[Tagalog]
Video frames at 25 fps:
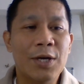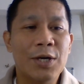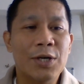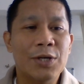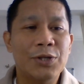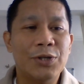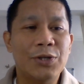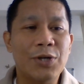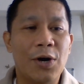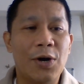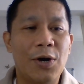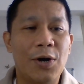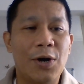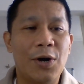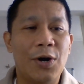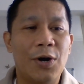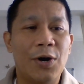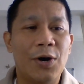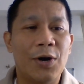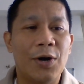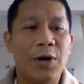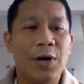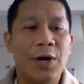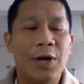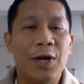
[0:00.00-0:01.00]
So,
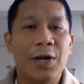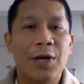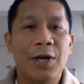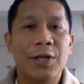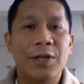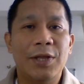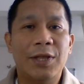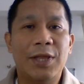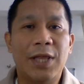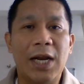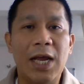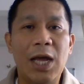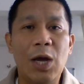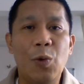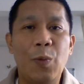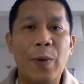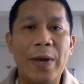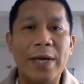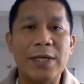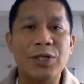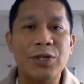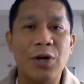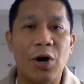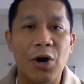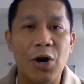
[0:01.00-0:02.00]
3
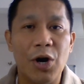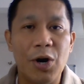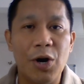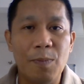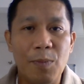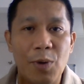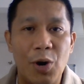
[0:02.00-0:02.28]
weeks or